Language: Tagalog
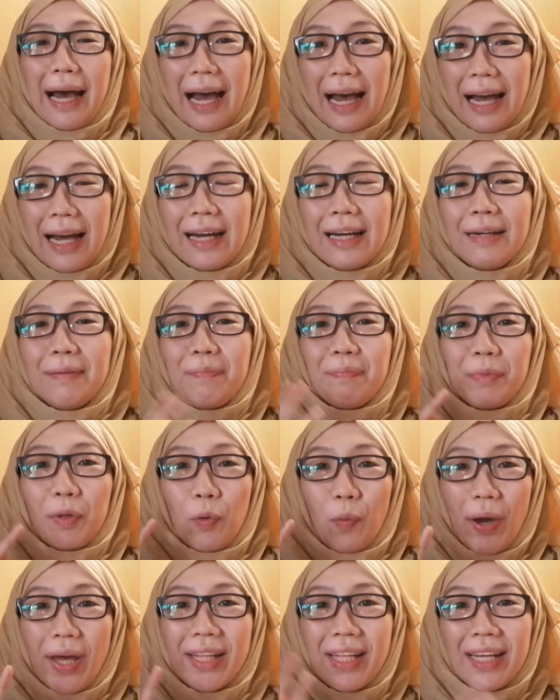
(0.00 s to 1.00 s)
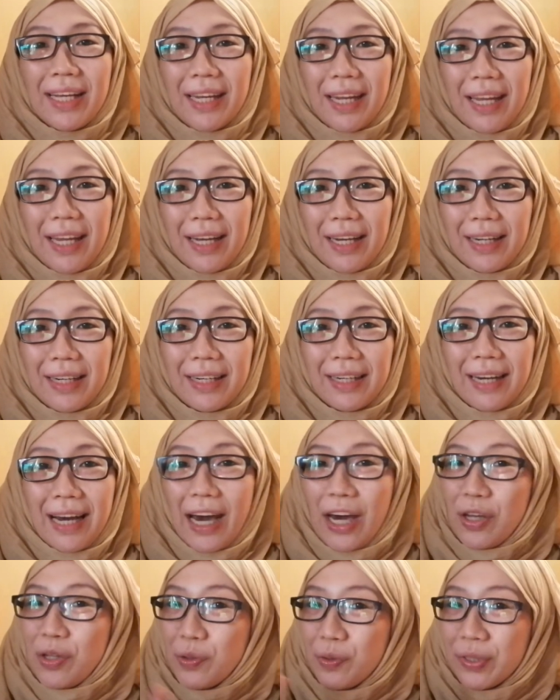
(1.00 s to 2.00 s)
ang wedding ring,
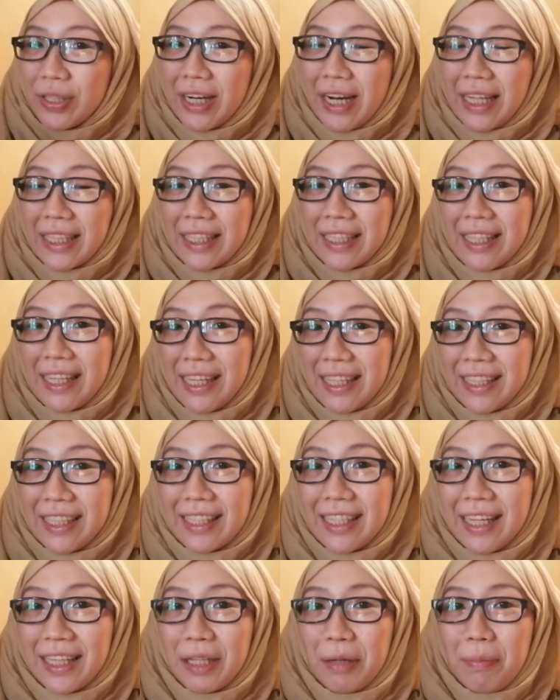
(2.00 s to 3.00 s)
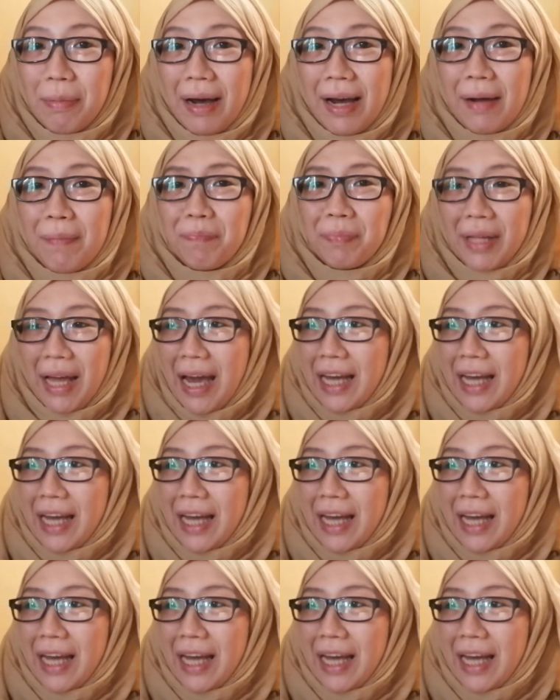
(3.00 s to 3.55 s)
ayun yung una natin tinitingnan, di ba?